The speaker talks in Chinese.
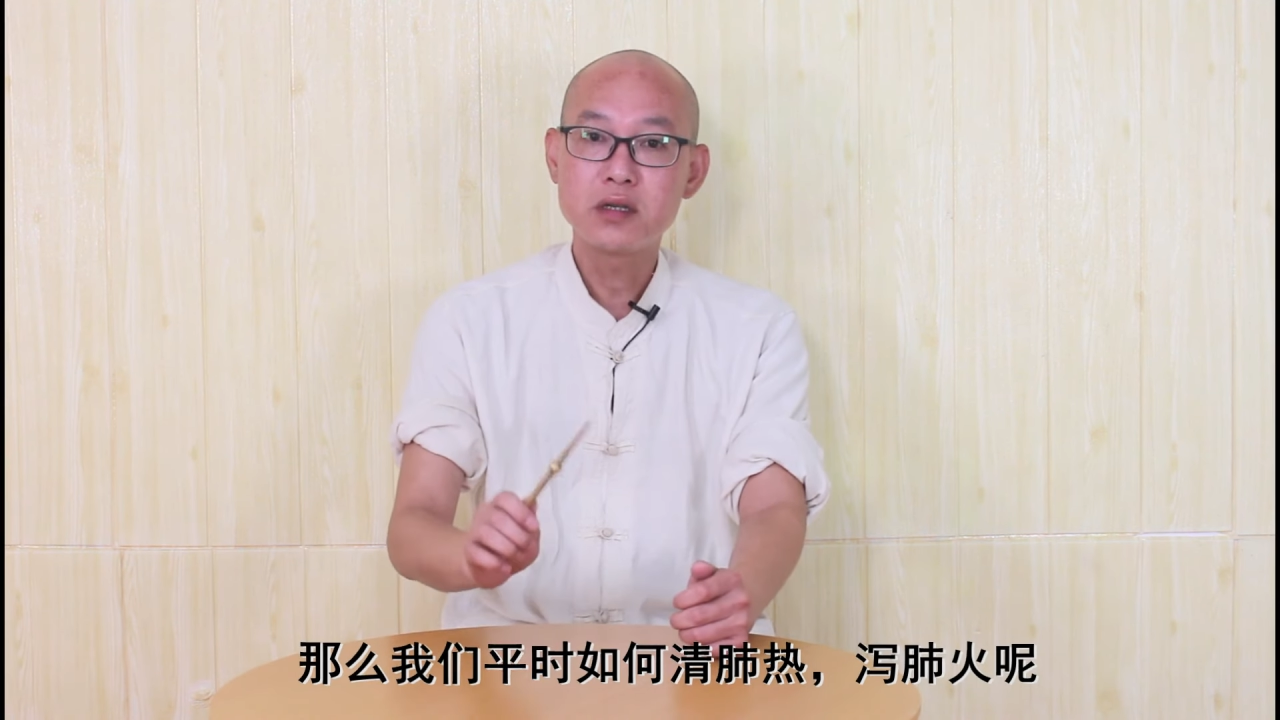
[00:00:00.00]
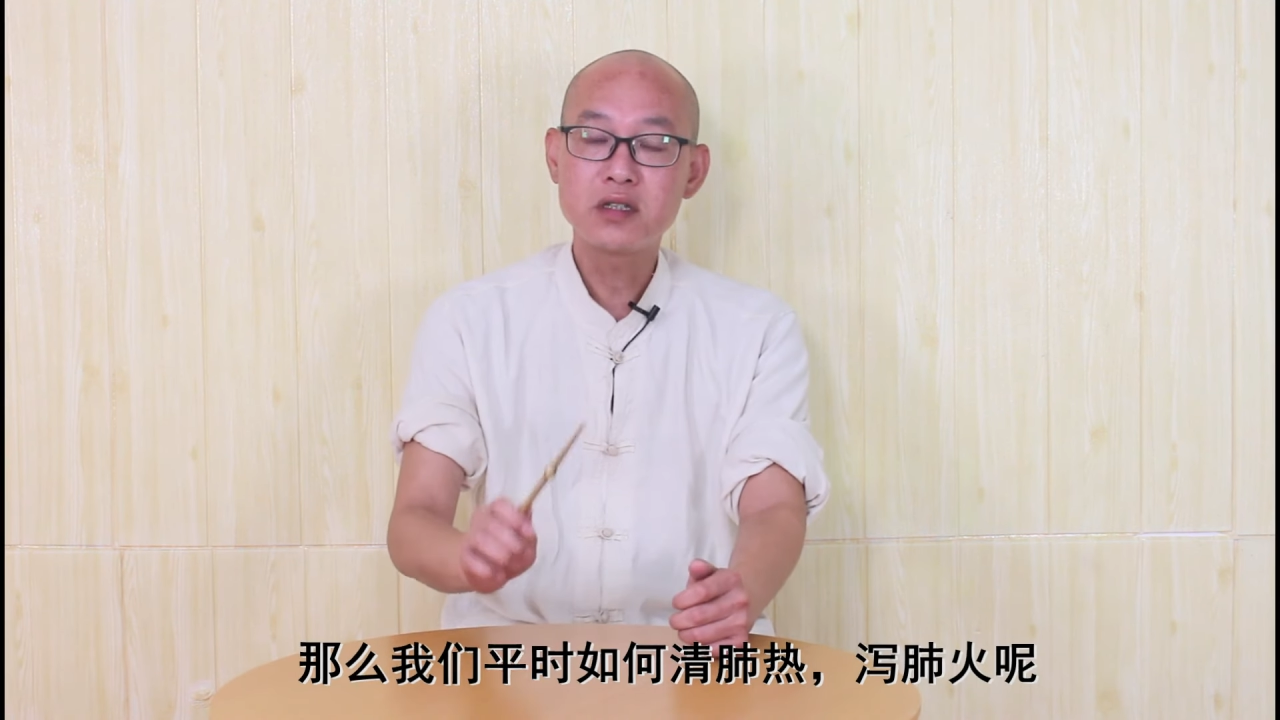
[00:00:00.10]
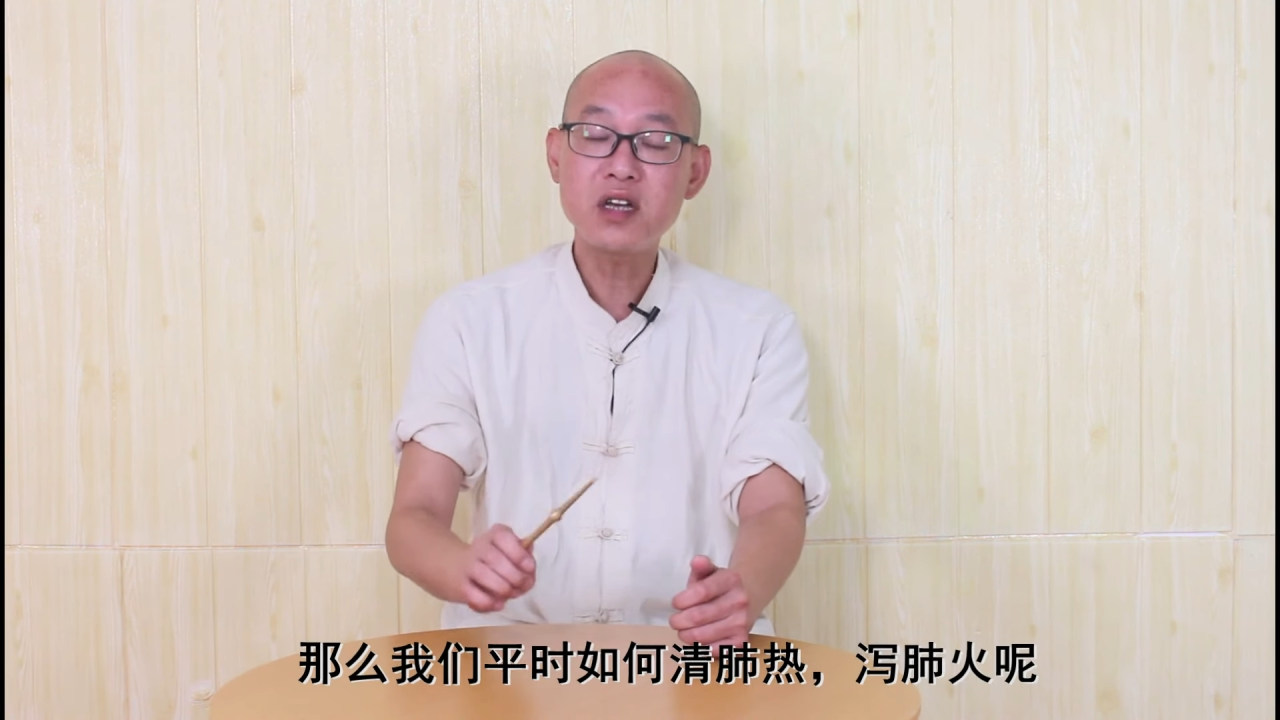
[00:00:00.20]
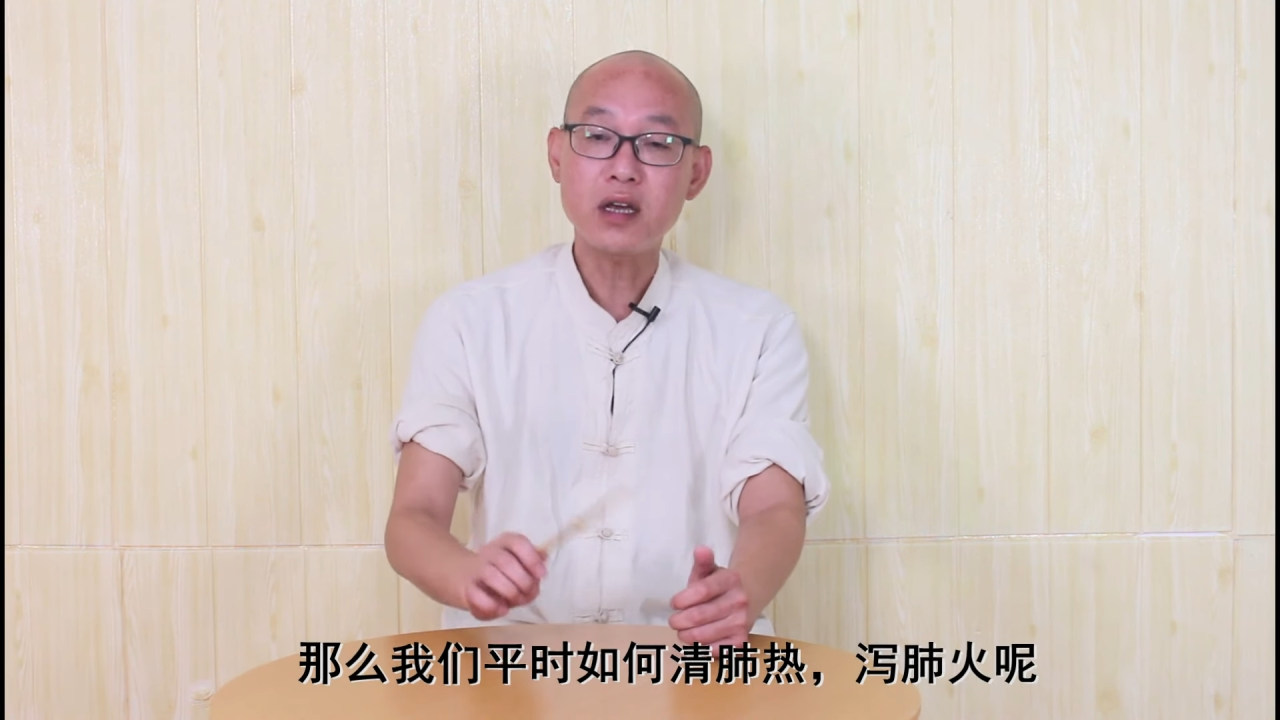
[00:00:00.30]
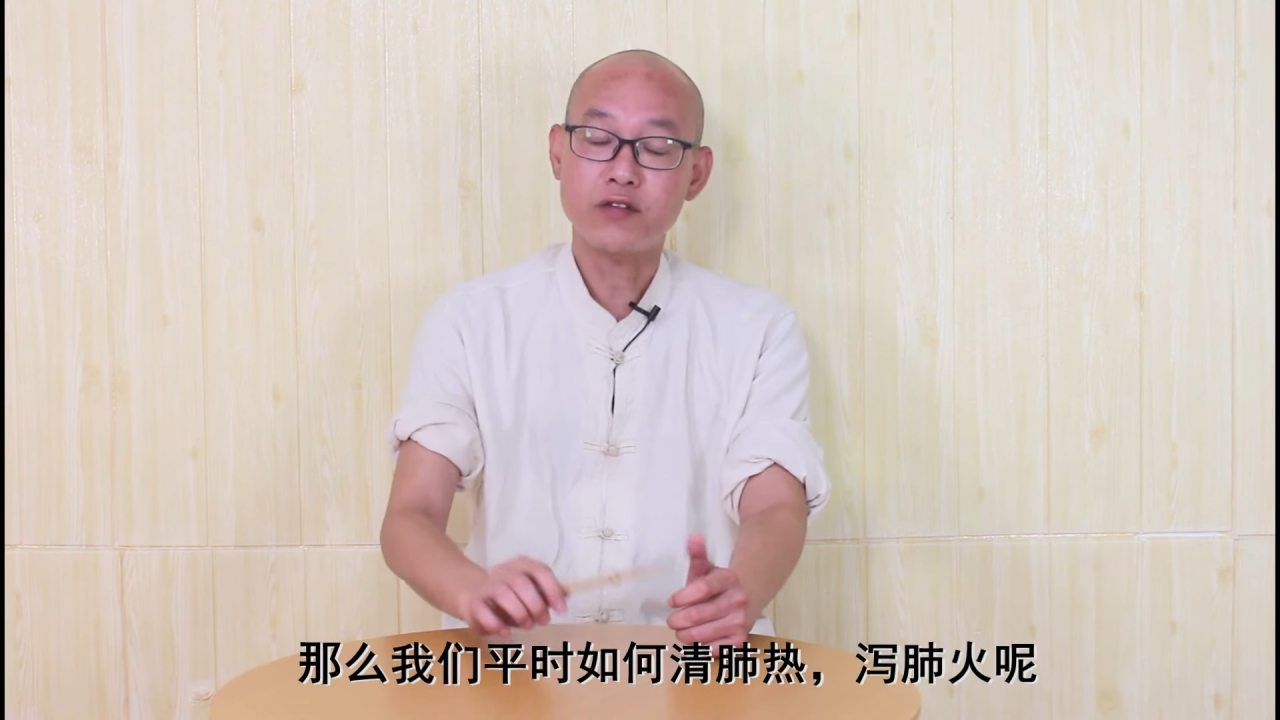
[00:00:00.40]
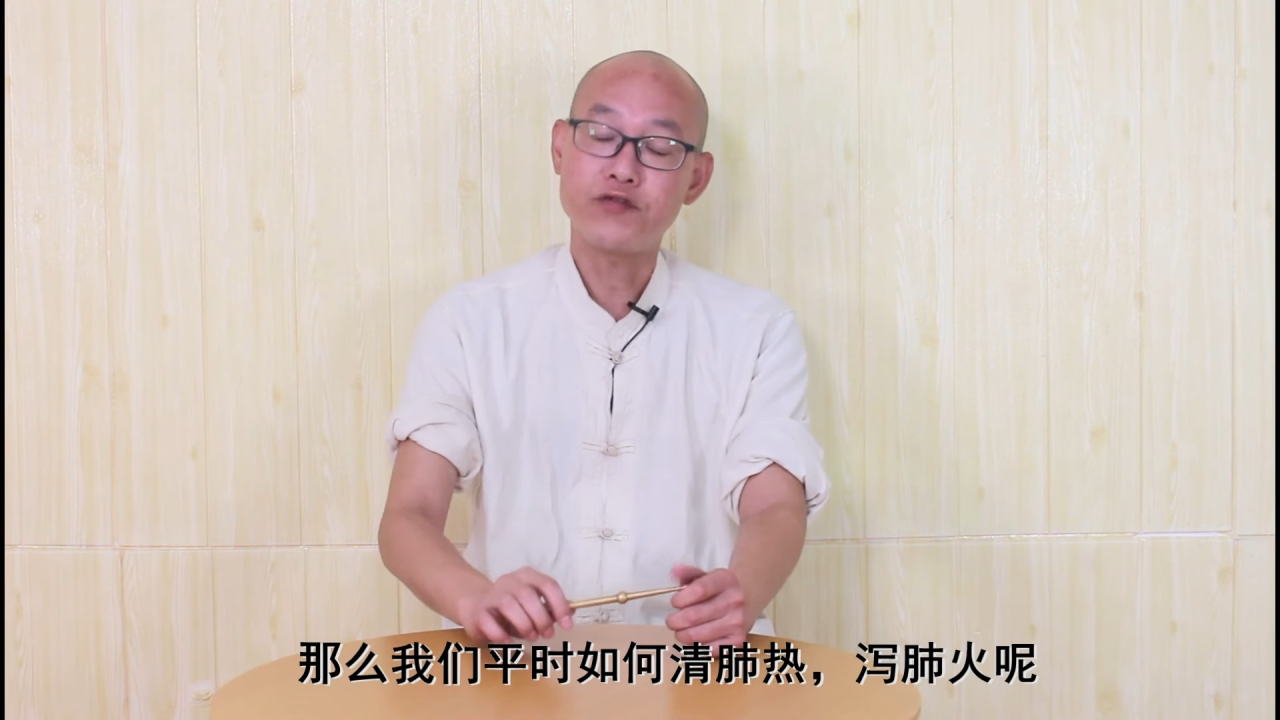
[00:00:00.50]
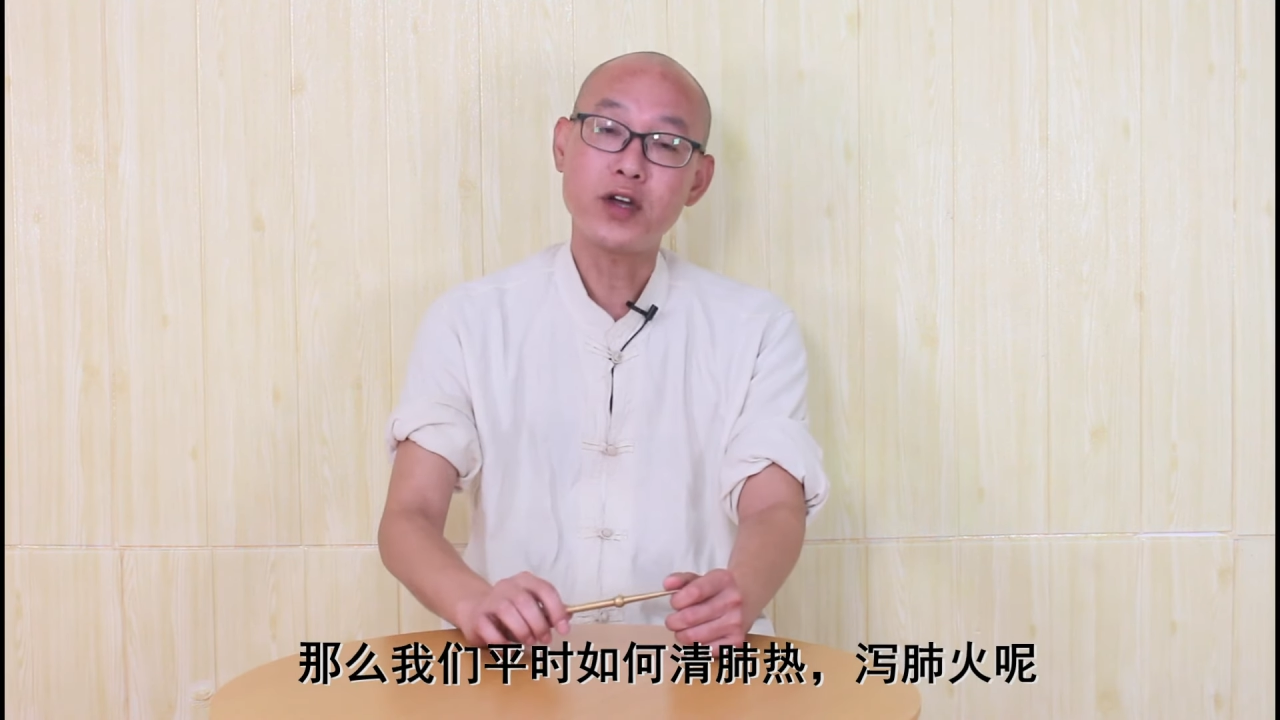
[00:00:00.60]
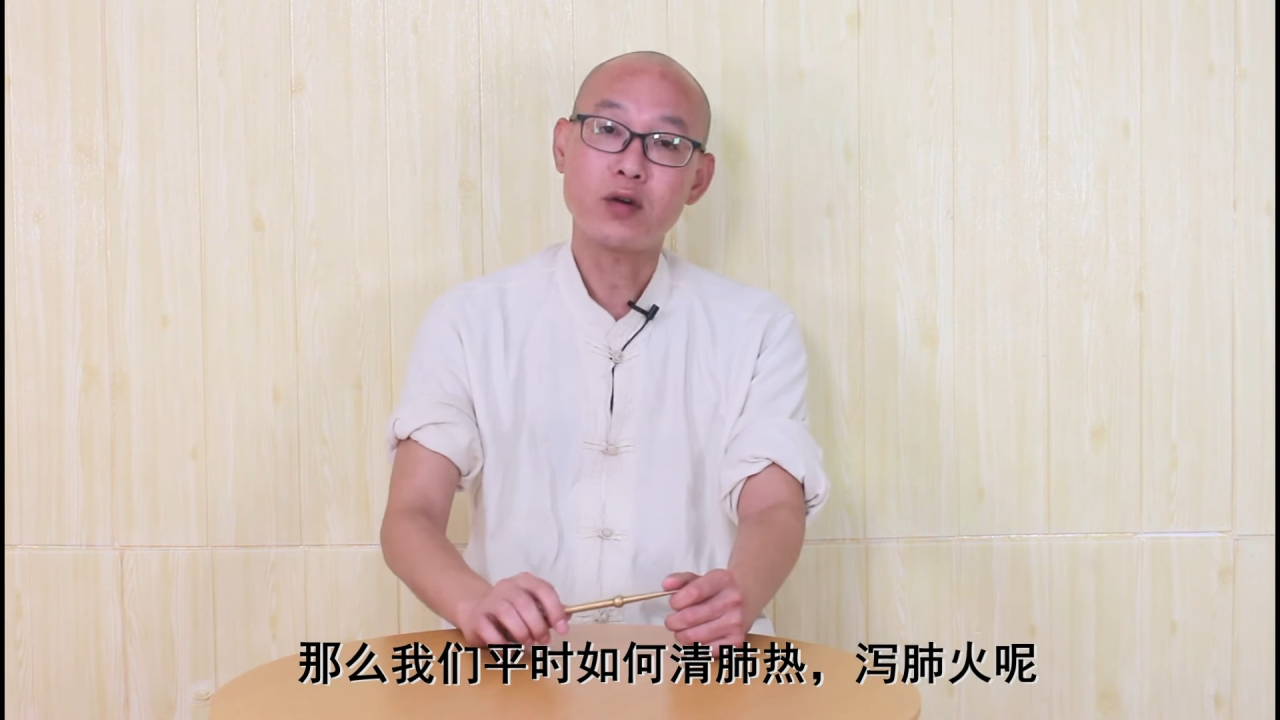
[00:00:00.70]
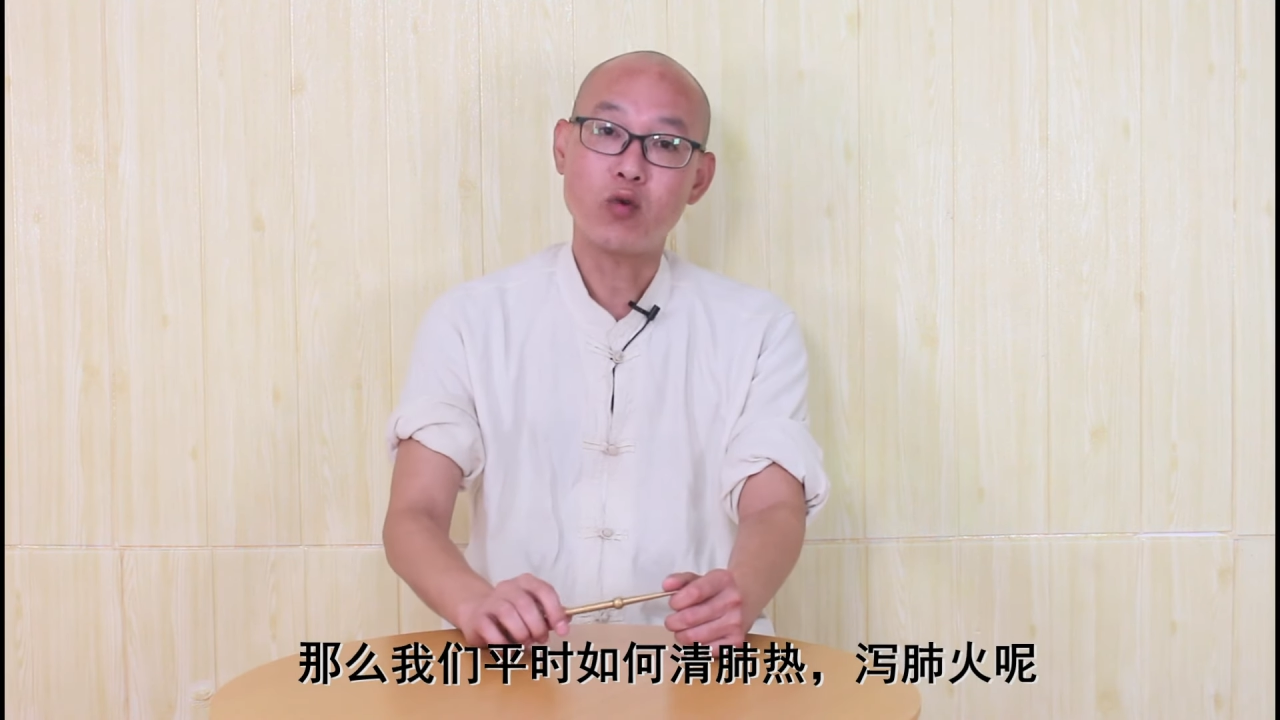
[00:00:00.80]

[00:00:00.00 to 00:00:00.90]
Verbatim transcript: 泄肺